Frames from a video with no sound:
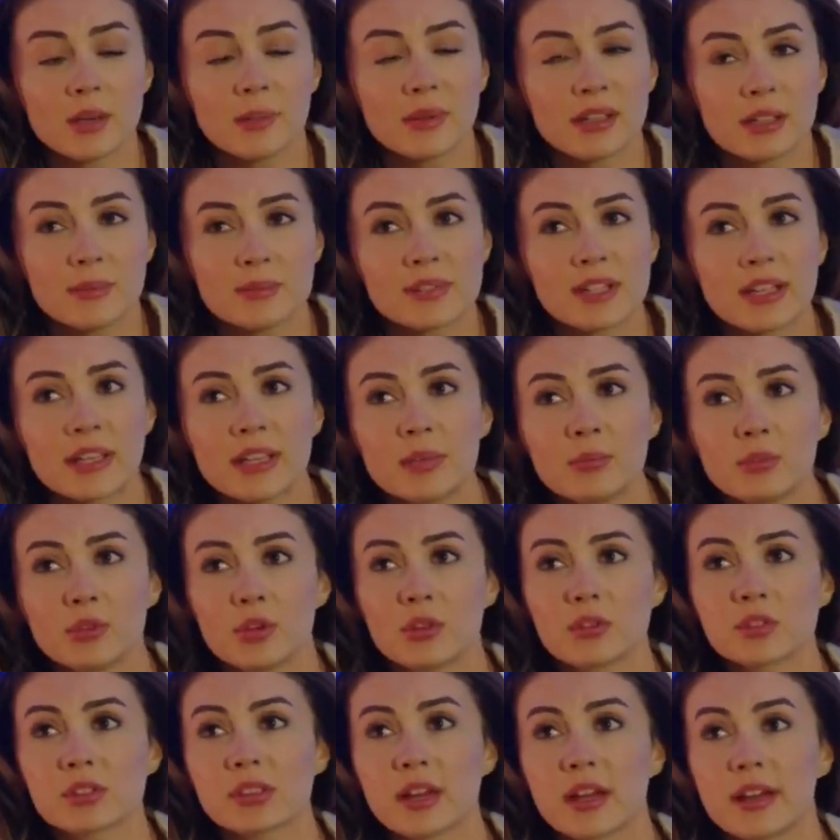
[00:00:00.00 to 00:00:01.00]
haberi bize kim
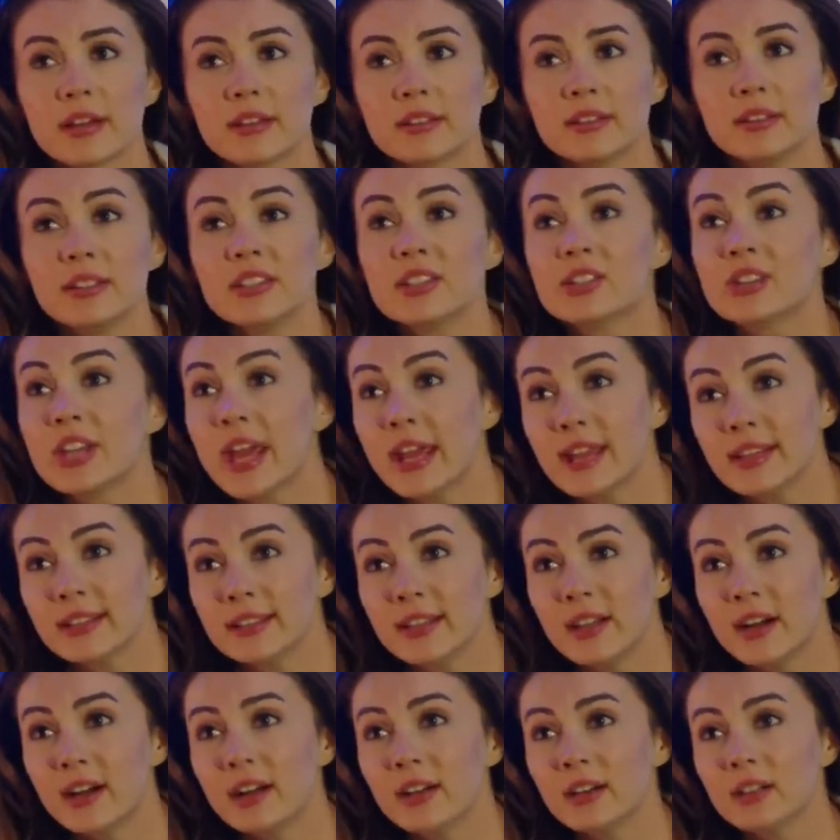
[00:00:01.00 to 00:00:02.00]
gösterdi?
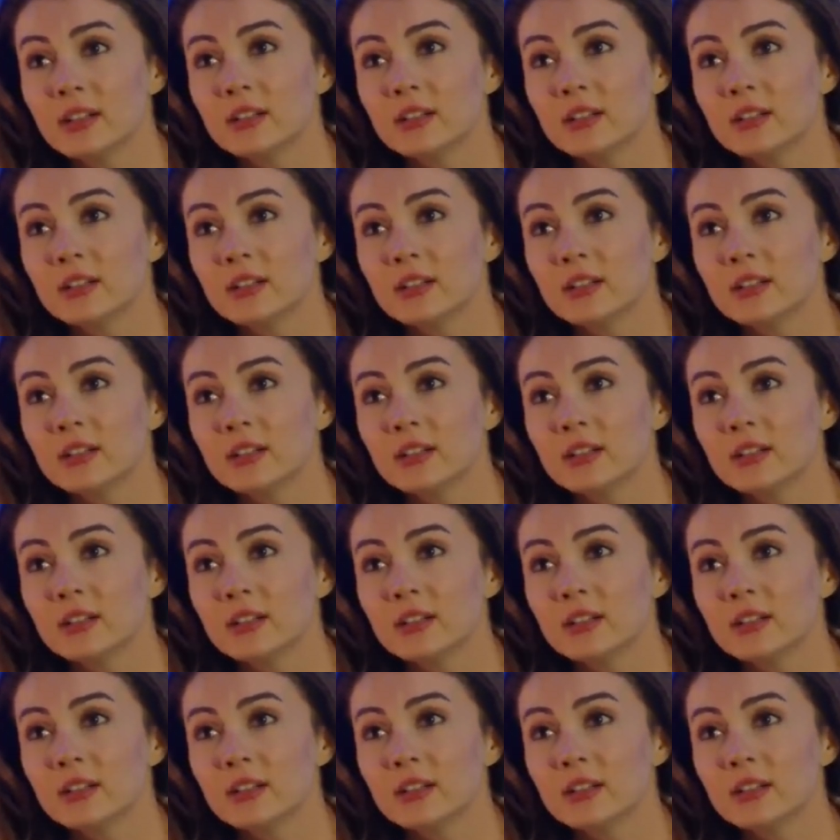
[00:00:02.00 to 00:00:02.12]
Ceyda.